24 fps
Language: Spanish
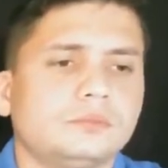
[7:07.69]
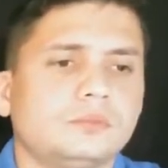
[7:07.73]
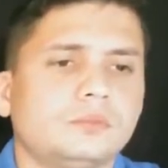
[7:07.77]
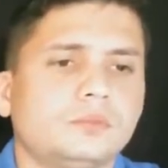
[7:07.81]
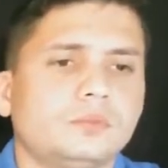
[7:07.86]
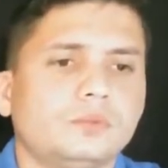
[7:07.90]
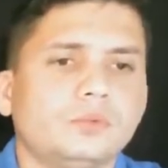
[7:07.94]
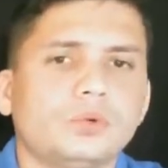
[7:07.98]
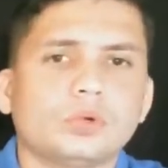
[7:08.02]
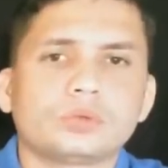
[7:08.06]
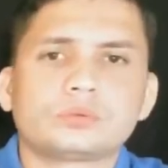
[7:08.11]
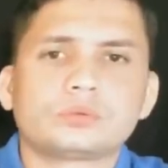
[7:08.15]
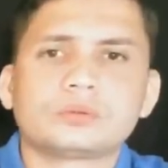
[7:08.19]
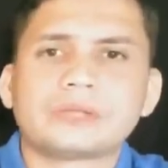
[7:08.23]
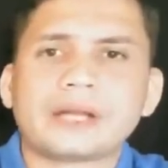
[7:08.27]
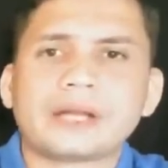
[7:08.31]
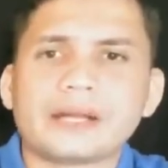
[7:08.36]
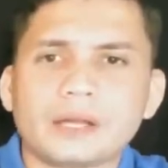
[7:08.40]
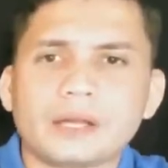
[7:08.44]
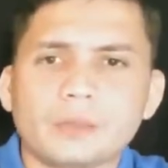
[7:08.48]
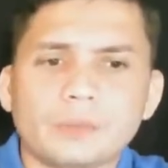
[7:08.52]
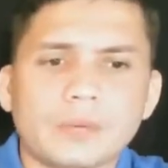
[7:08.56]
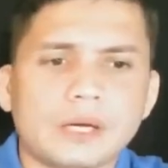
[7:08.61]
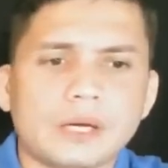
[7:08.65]
Unos tres
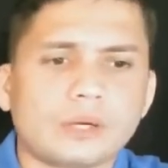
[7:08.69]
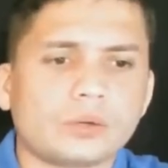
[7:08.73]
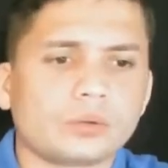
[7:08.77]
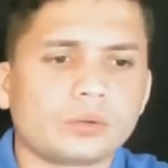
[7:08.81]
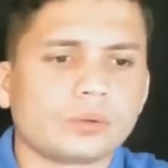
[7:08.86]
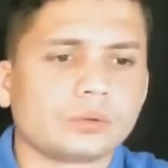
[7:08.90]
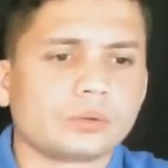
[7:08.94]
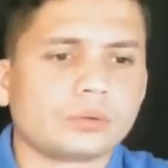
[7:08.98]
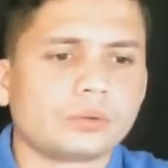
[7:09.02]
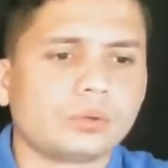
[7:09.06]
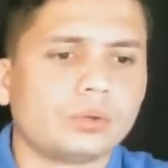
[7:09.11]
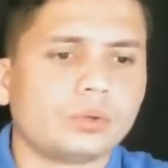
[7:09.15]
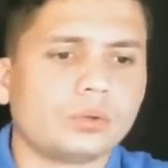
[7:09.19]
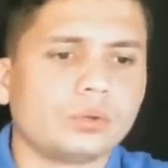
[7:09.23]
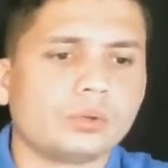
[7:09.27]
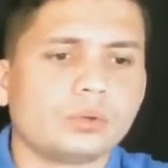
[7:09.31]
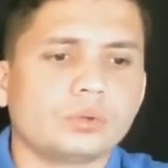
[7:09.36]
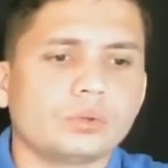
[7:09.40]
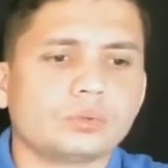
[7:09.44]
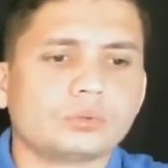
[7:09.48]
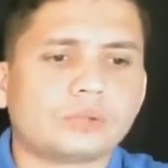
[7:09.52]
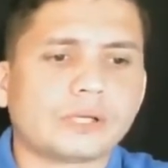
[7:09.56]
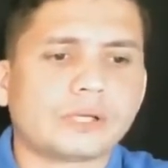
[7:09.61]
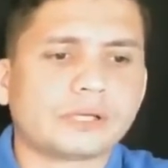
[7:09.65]
hermanos
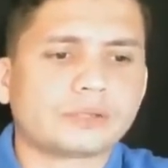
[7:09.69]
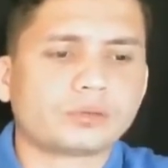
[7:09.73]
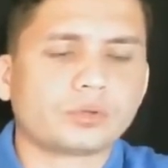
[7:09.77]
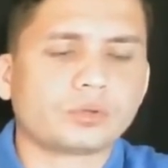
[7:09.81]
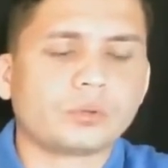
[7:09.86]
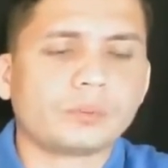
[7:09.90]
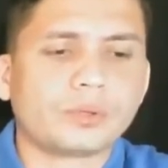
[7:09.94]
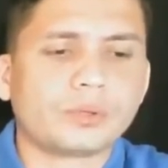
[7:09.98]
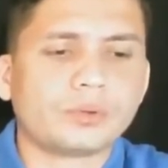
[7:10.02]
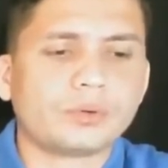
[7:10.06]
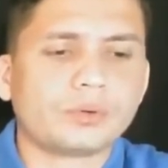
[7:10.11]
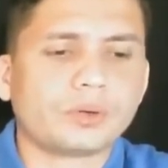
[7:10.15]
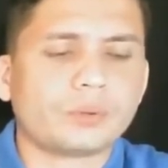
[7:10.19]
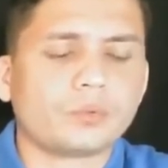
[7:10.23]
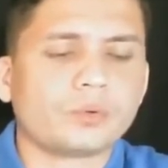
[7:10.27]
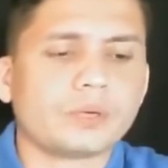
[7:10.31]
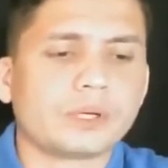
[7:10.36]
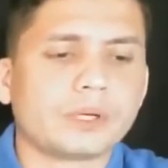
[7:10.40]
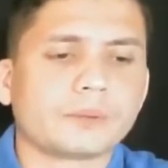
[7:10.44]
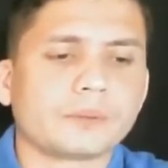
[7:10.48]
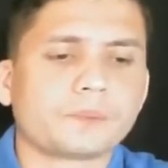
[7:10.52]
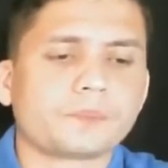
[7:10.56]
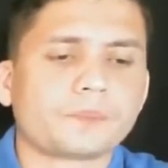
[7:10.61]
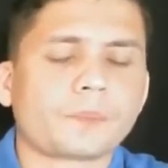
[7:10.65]
o tres hombres y una
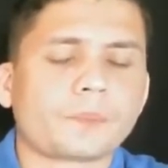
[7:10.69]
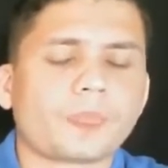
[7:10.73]
mujer.